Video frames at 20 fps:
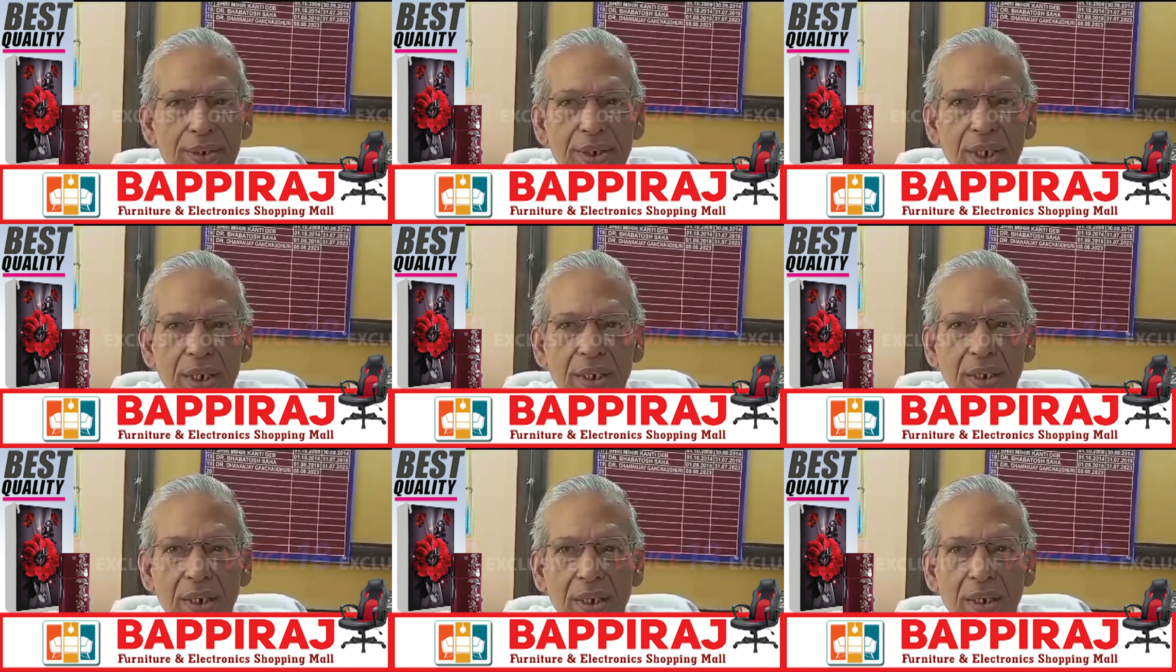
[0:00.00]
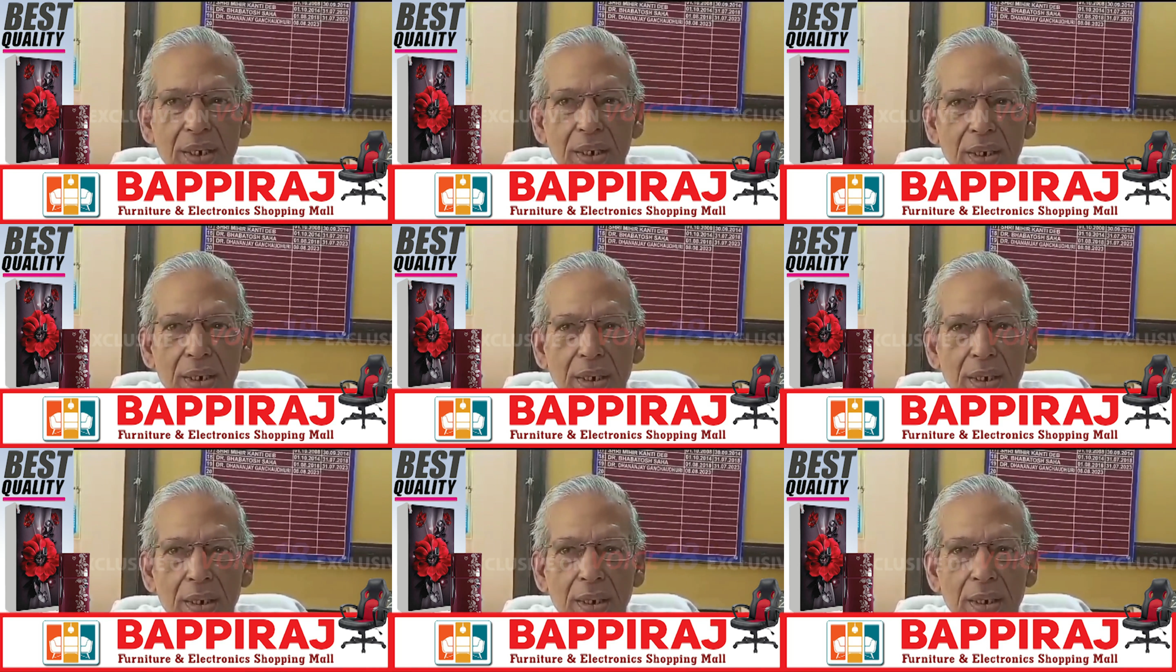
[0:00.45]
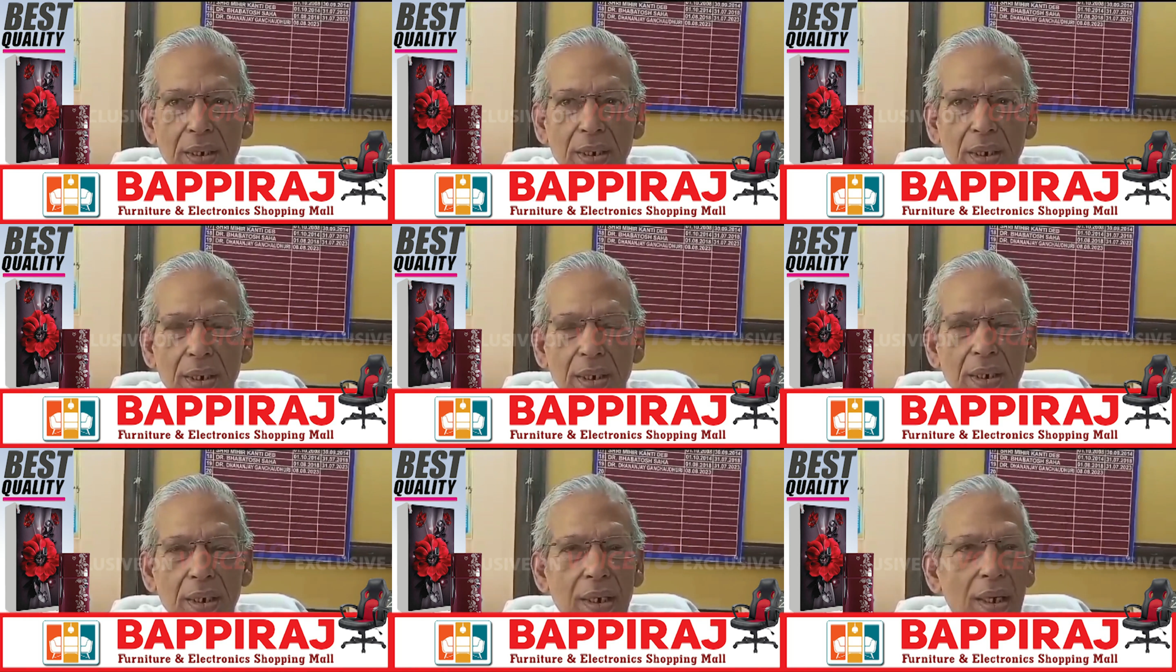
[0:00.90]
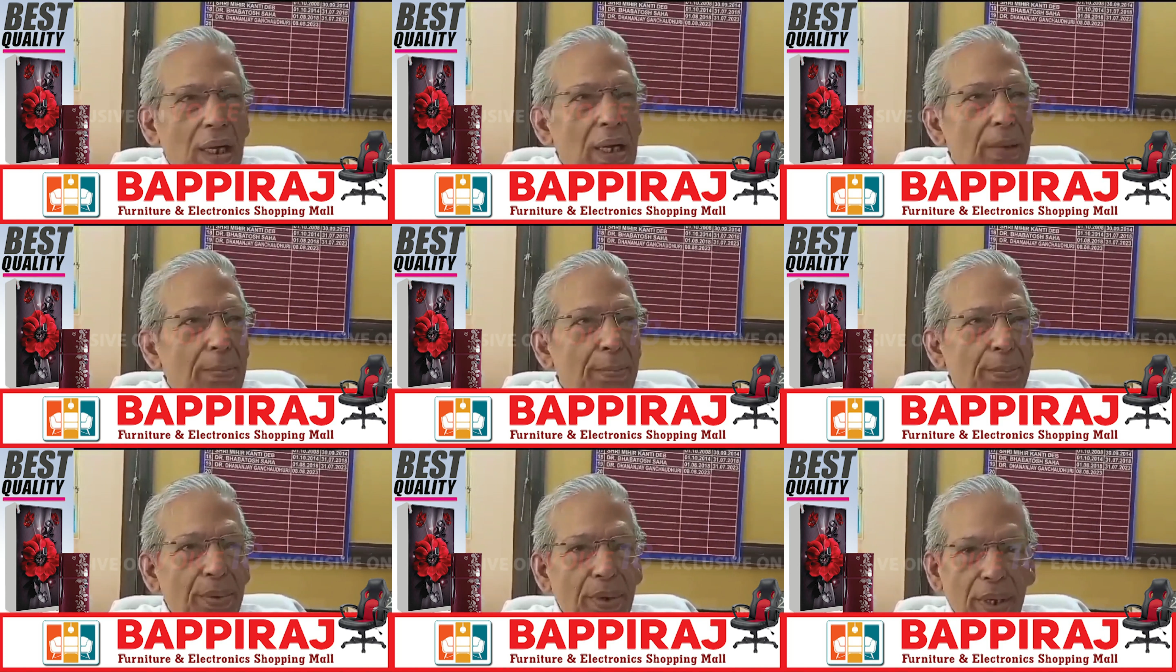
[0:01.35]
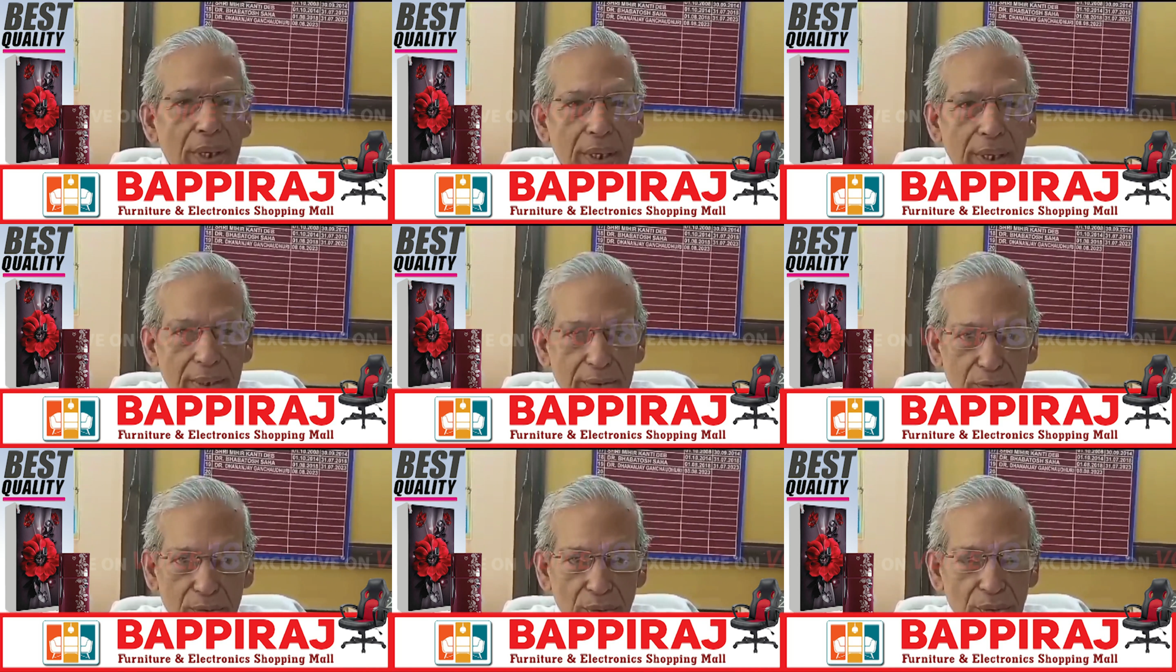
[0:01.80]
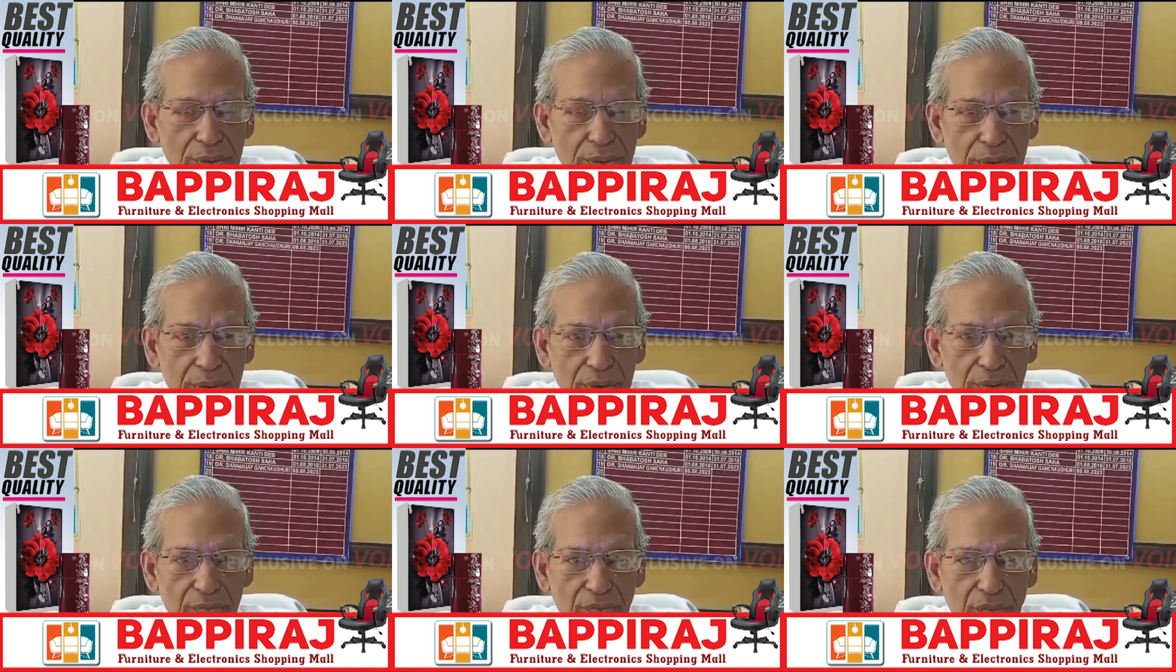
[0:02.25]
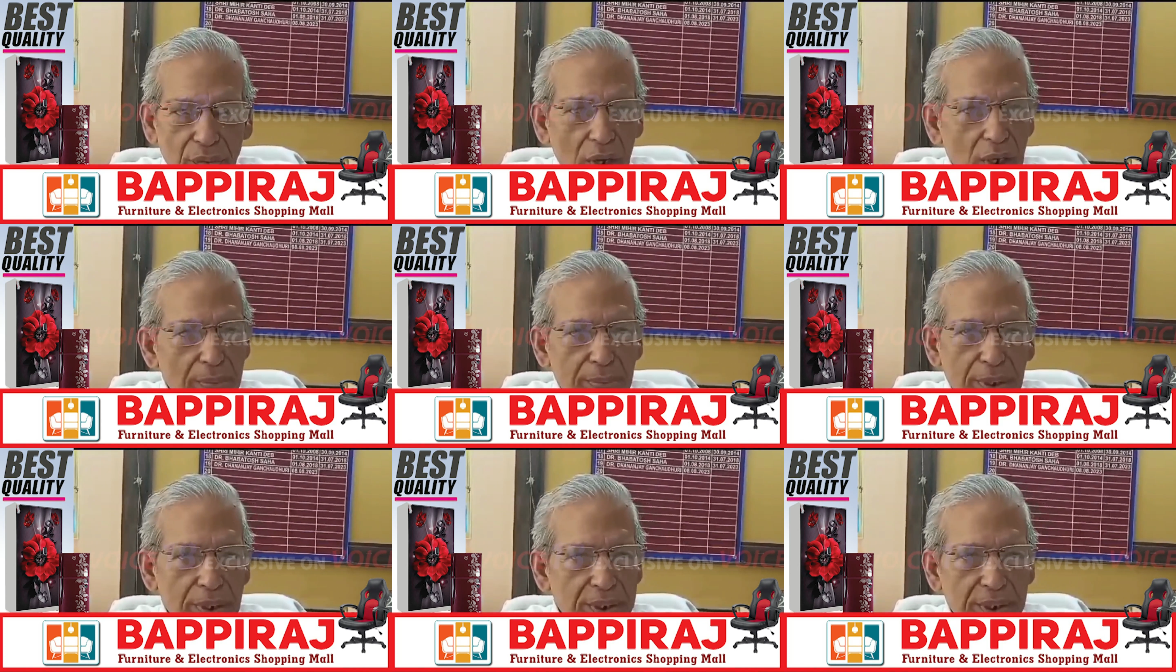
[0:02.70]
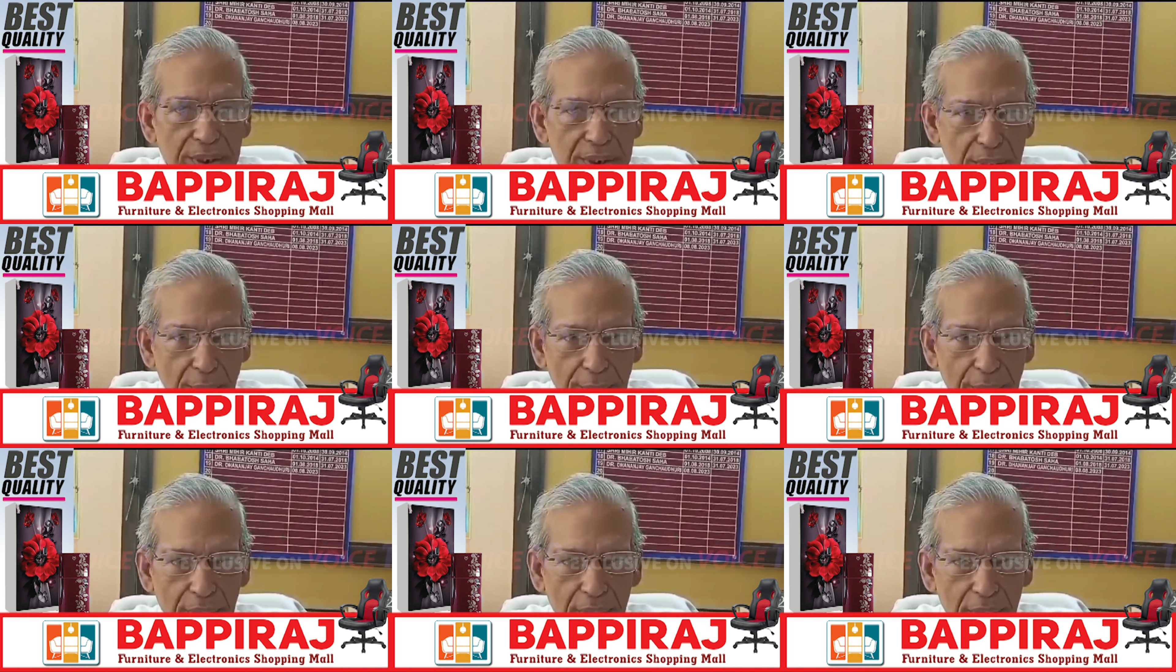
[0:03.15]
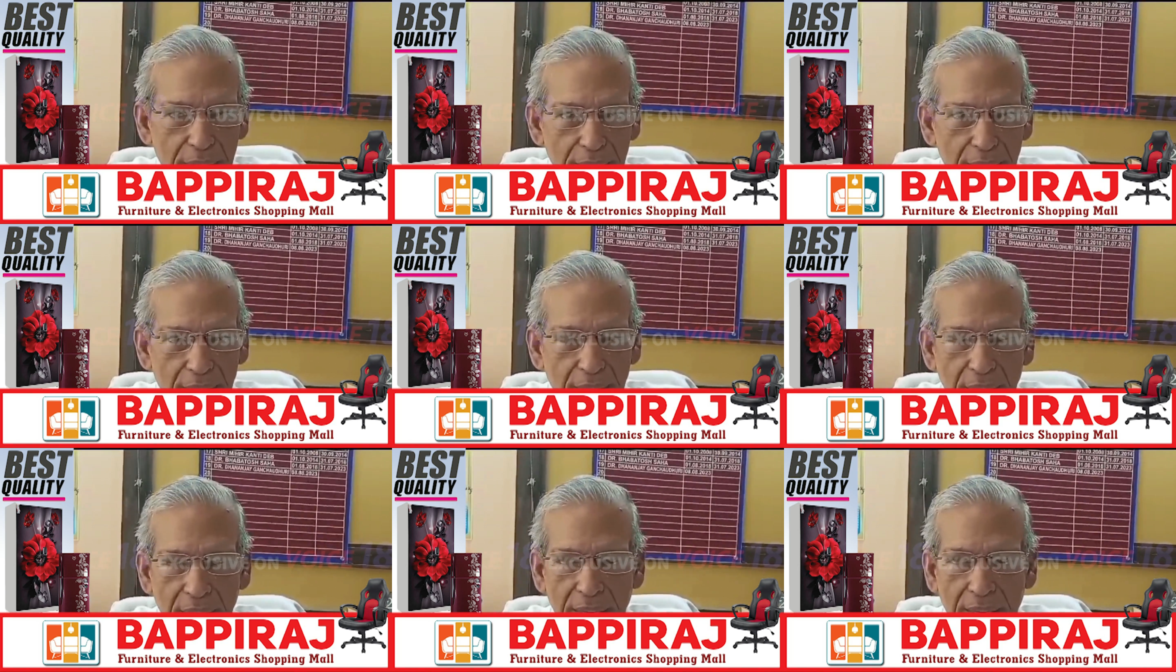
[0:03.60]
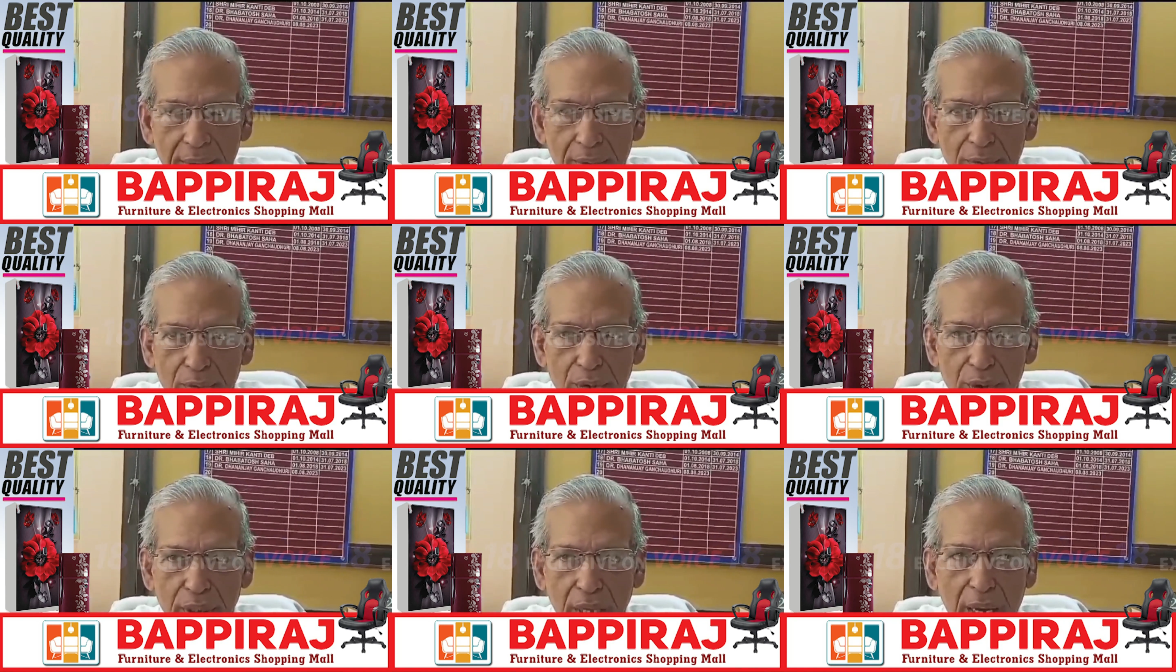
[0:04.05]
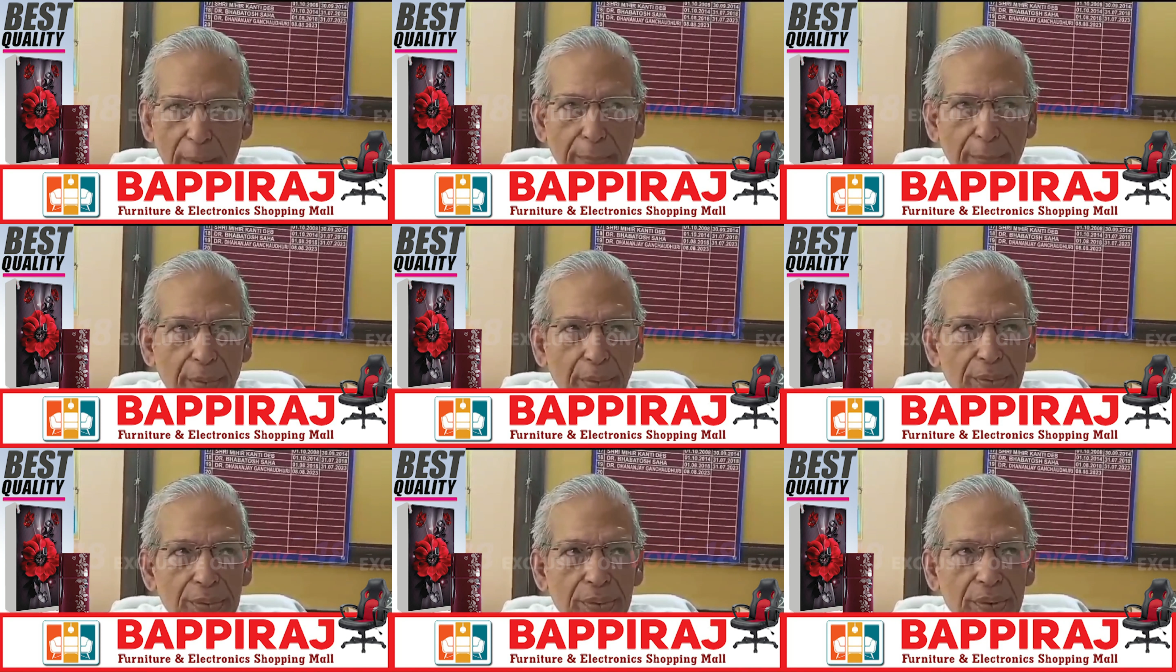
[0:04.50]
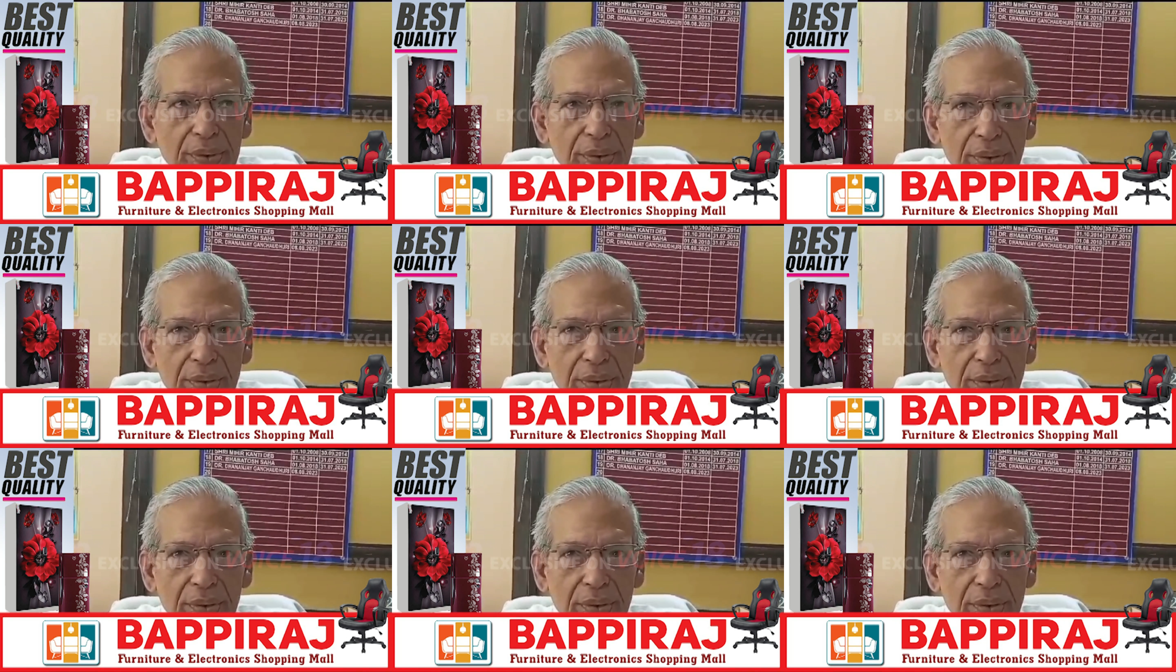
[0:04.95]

সেটা এই পরীক্ষা যখন ফল বেরিয়ে যাবে তারপর